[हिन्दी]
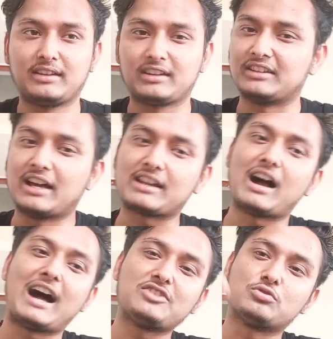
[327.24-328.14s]
कि यार
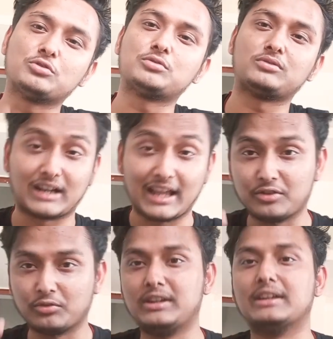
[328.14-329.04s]
आज जो लड़ाई
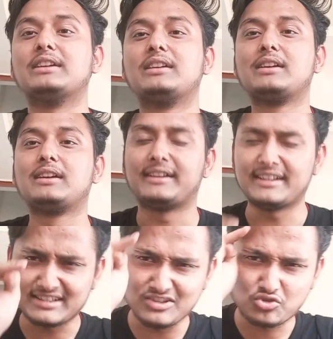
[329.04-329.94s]
हुई है
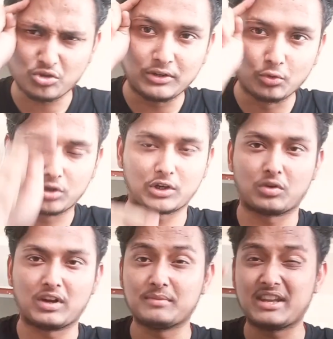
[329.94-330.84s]
इस चीज़ को मैं नोट
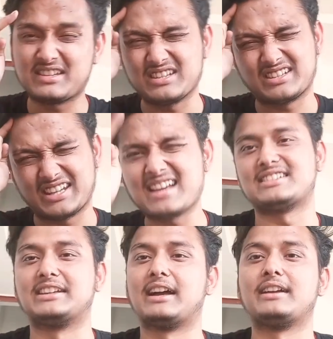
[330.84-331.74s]
करूँगा कि मैंने इससे क्या
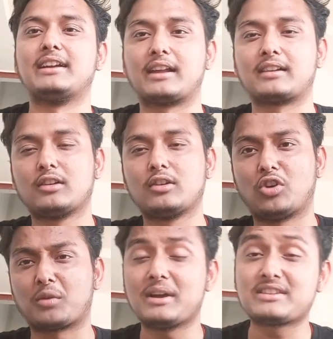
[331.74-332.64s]
सीखा है यार
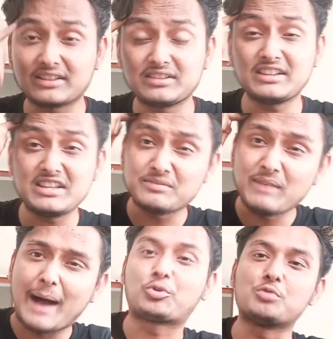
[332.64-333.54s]
और मैं चाहता था कि ये चीज़ मैं
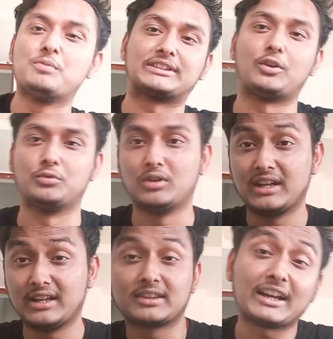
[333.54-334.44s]
आपको भी बताऊँ
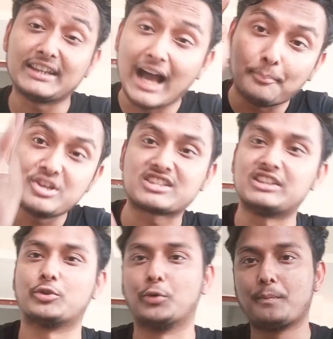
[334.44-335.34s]
ताकि आप भी
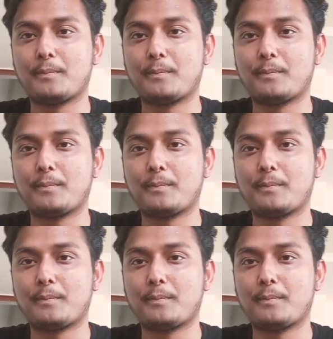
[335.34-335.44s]
सीखो